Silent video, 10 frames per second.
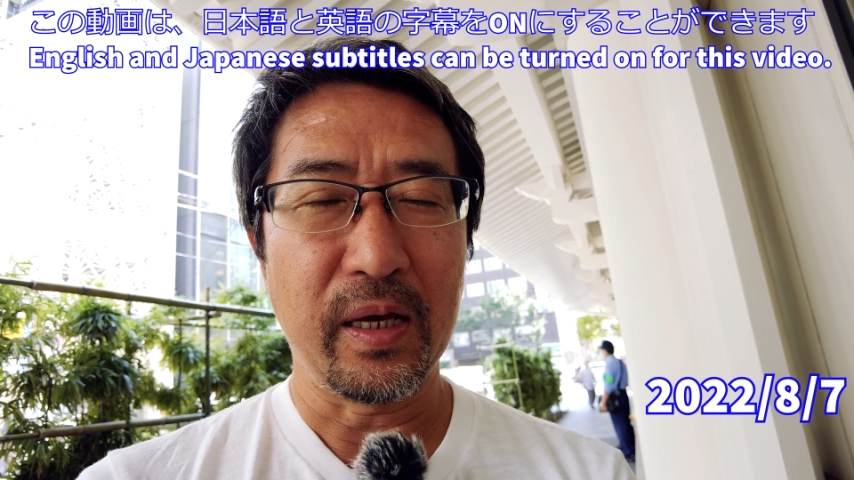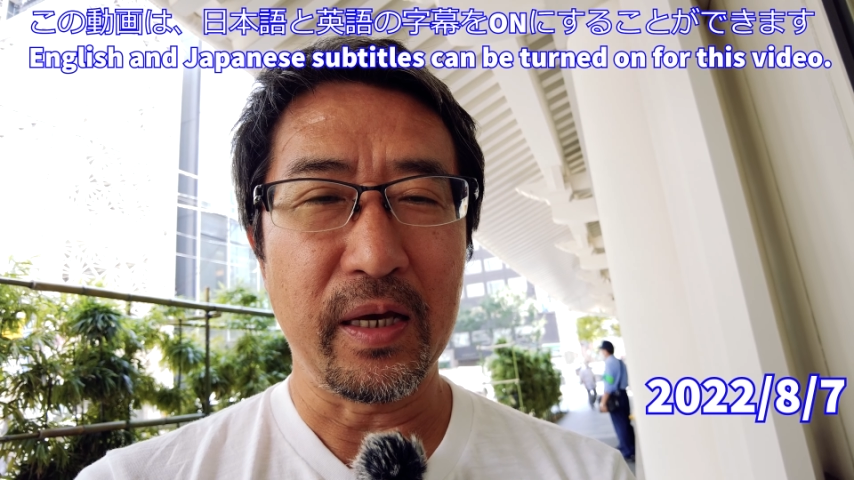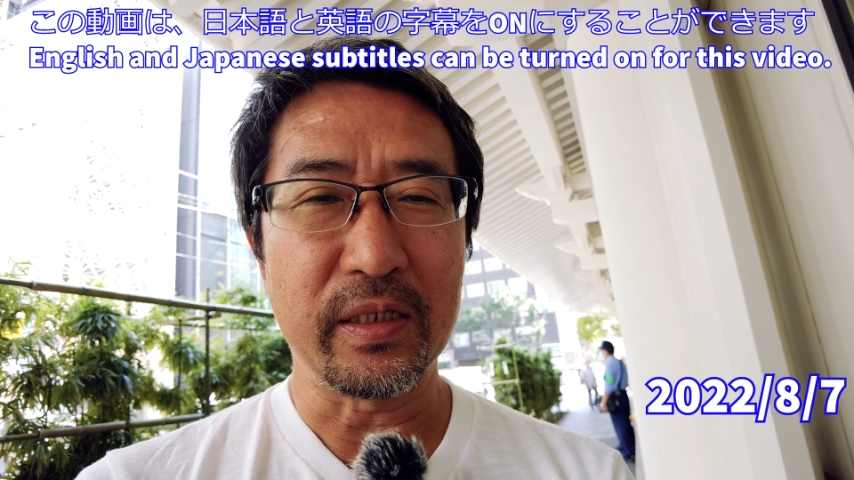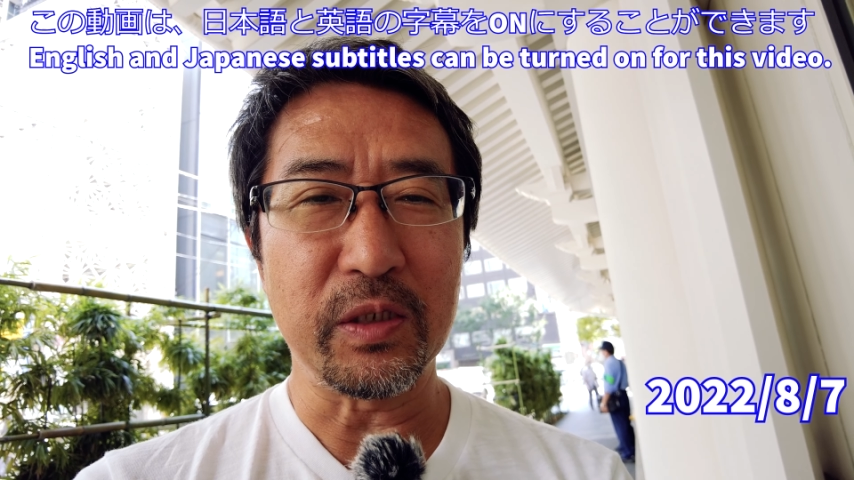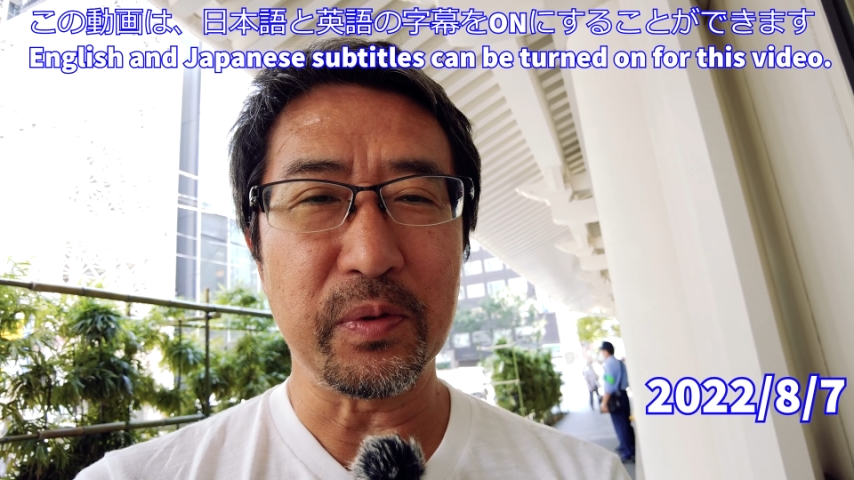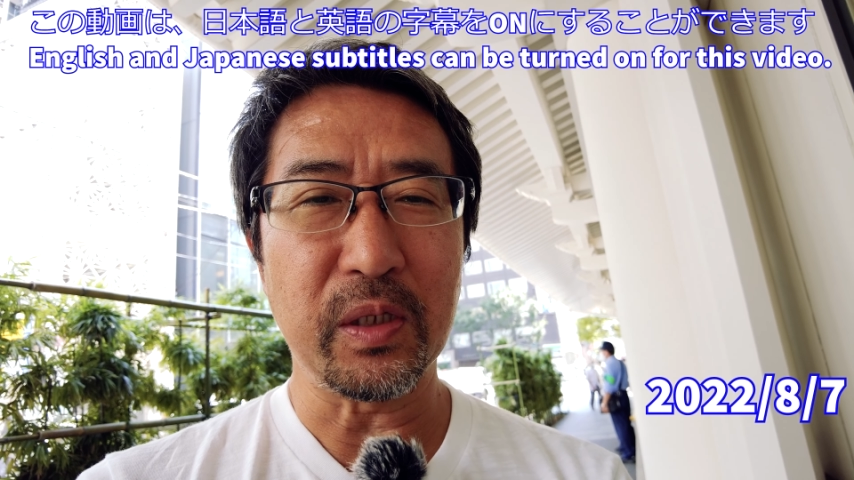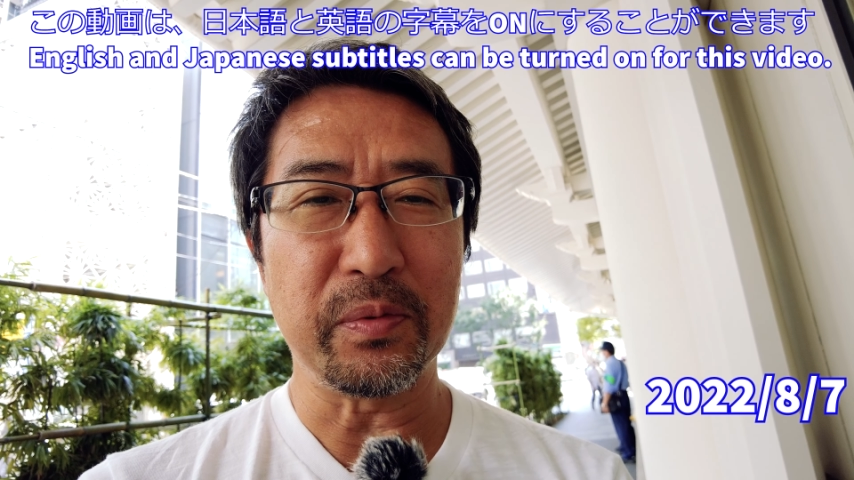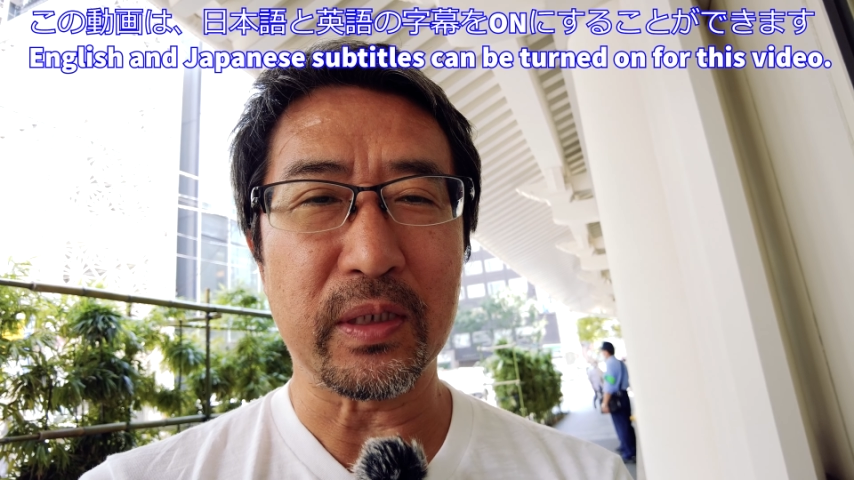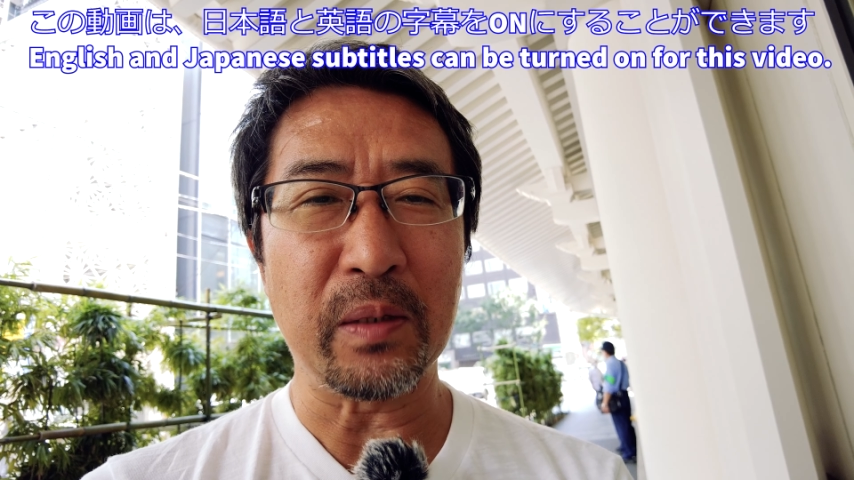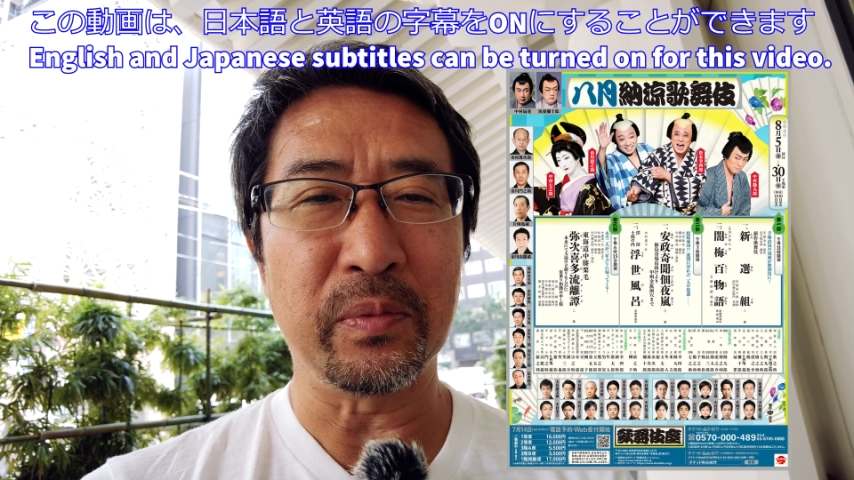一部二
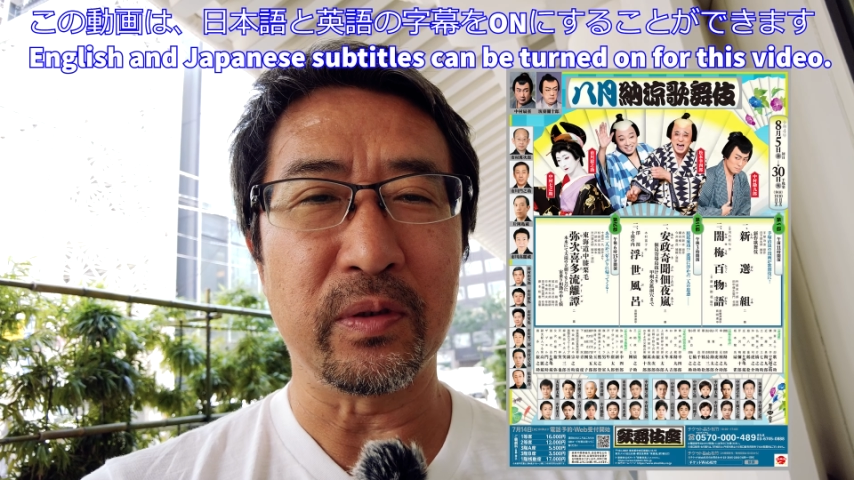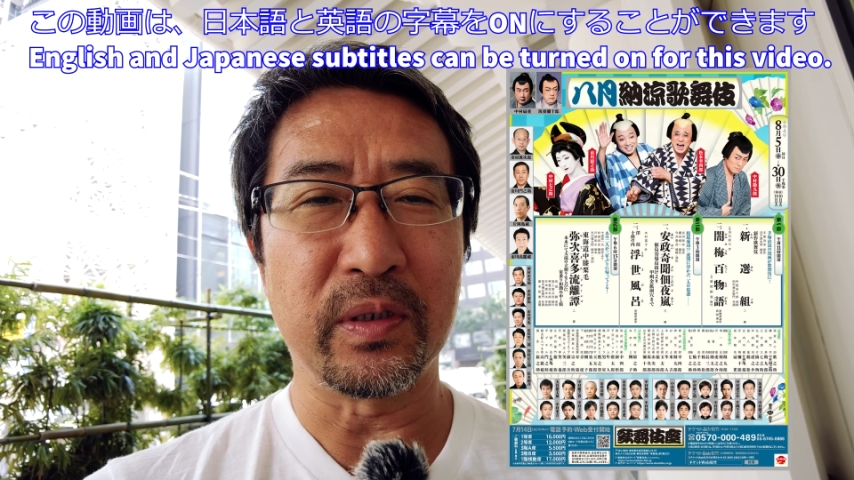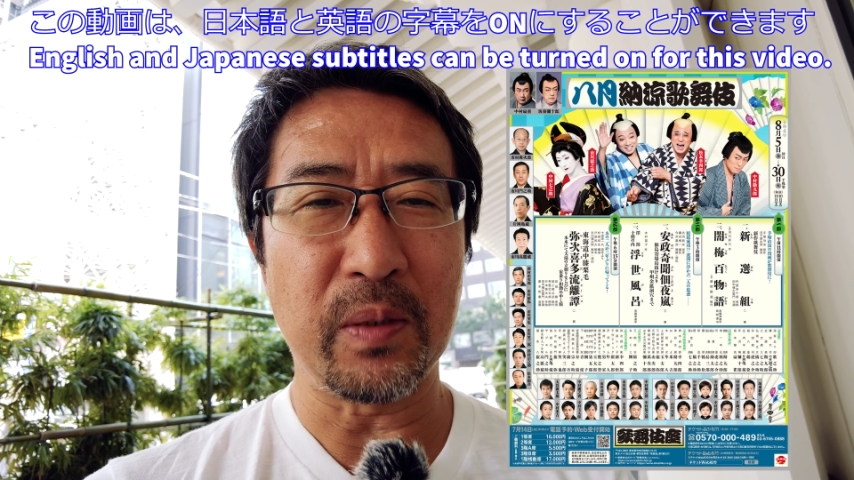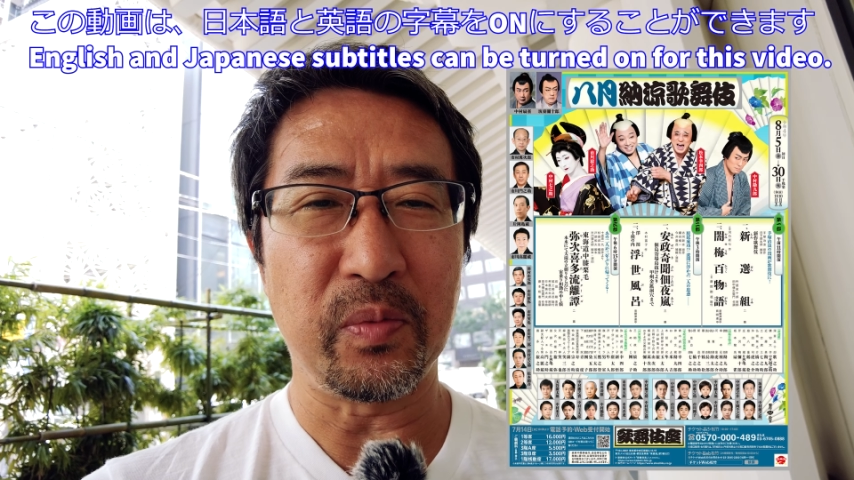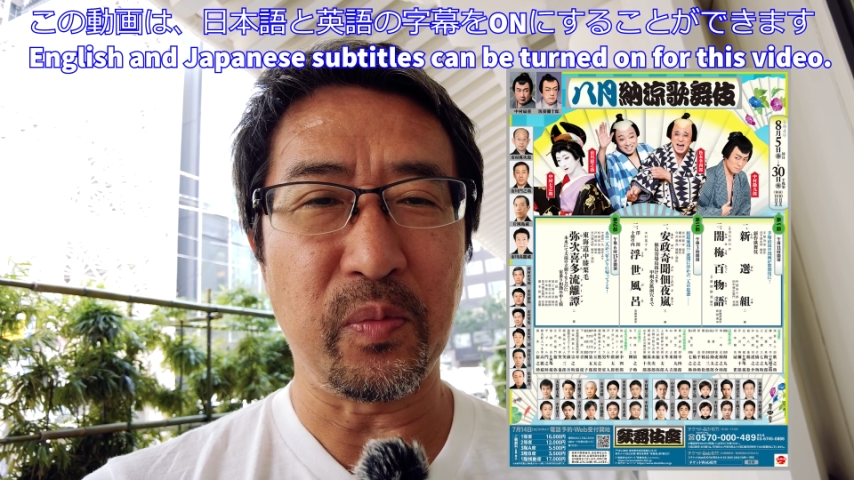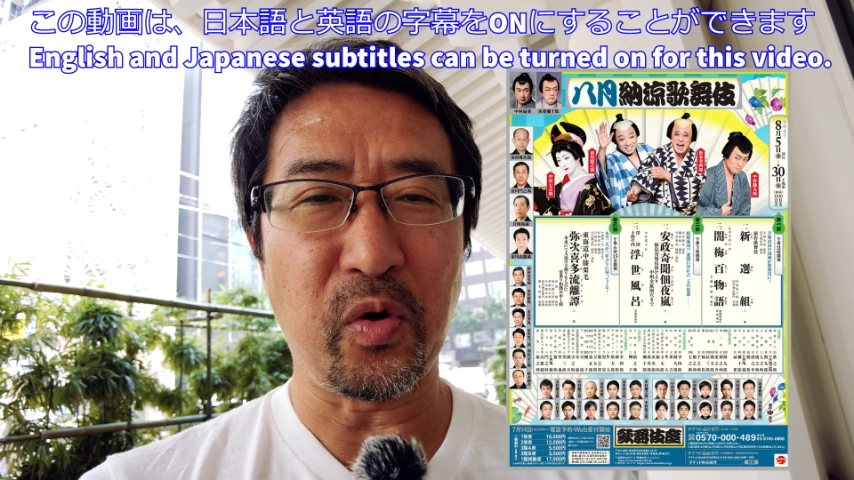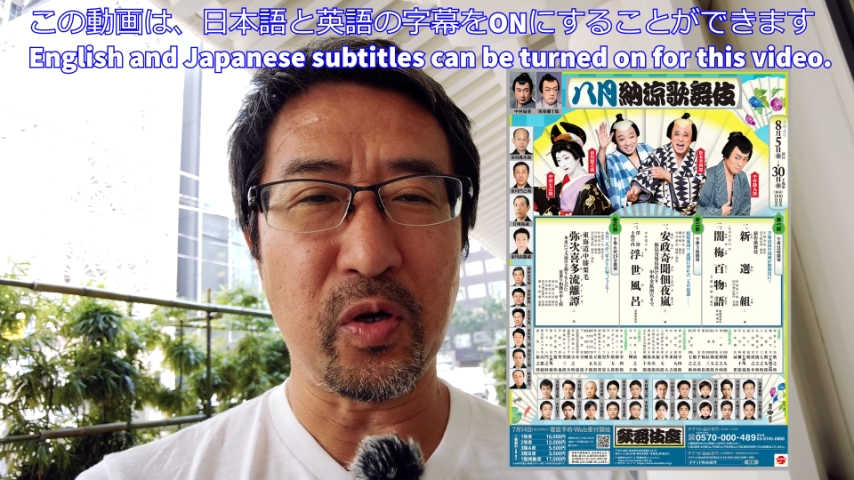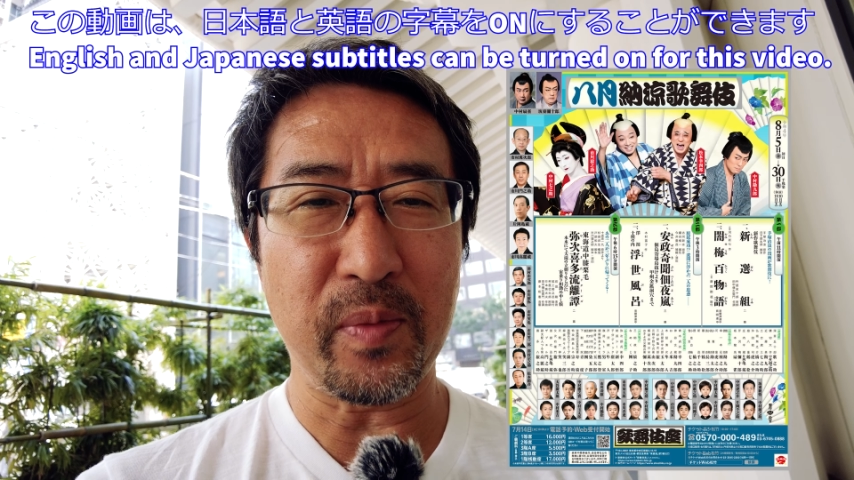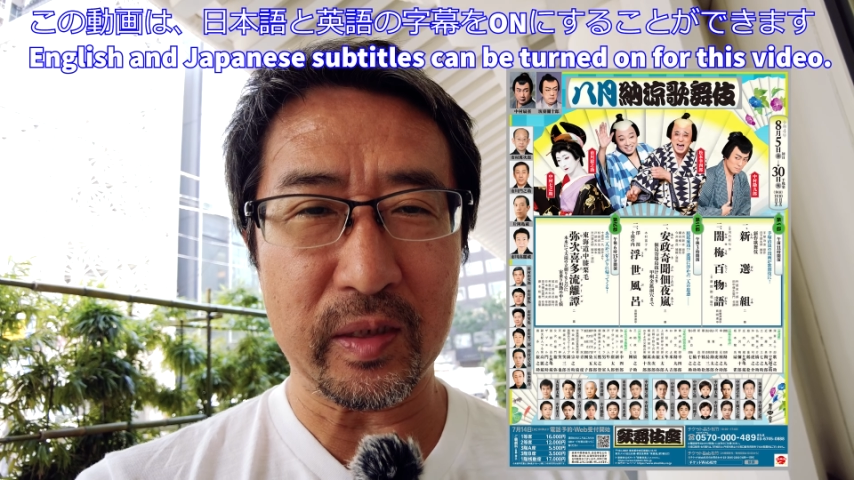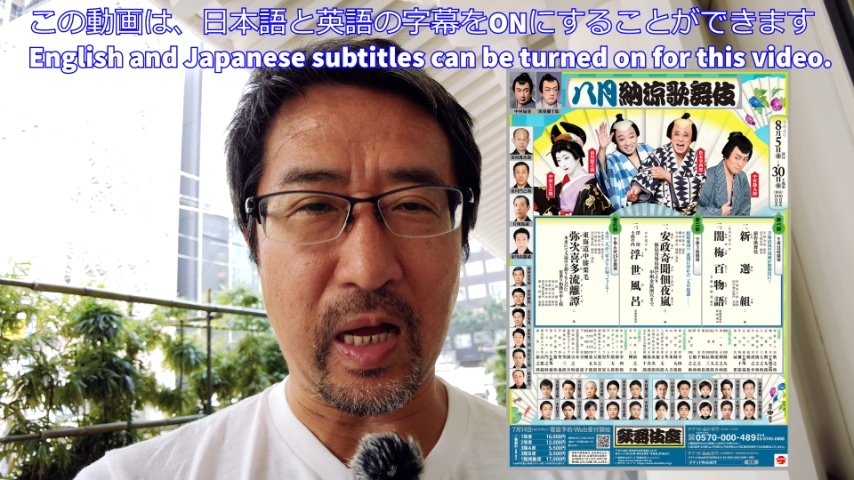部三部全部見終
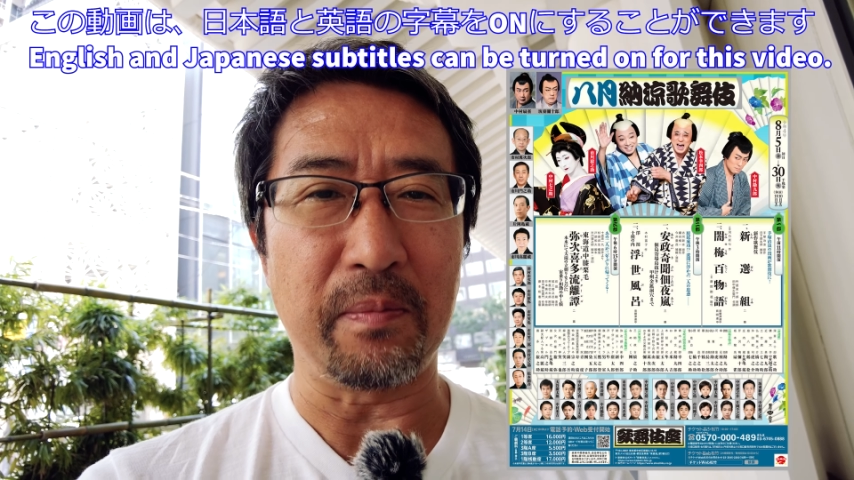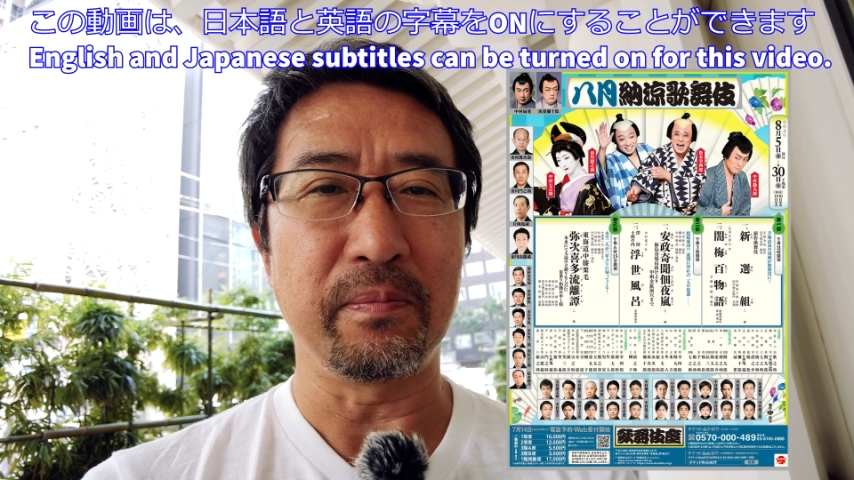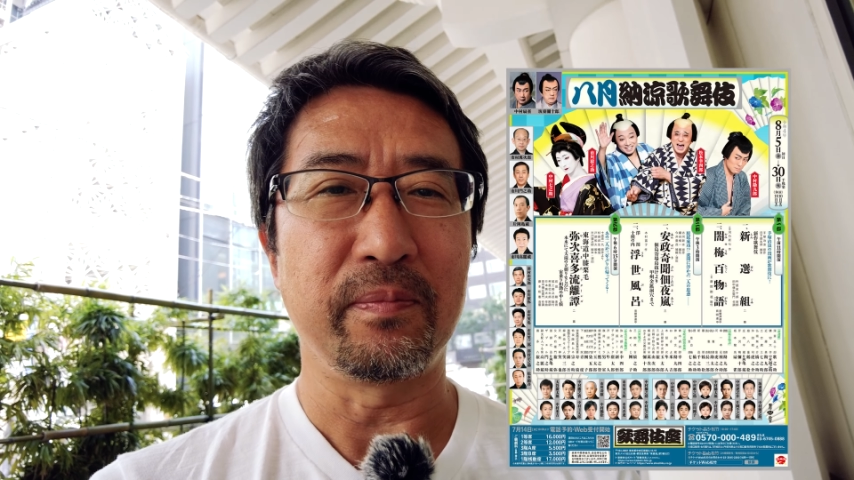わりました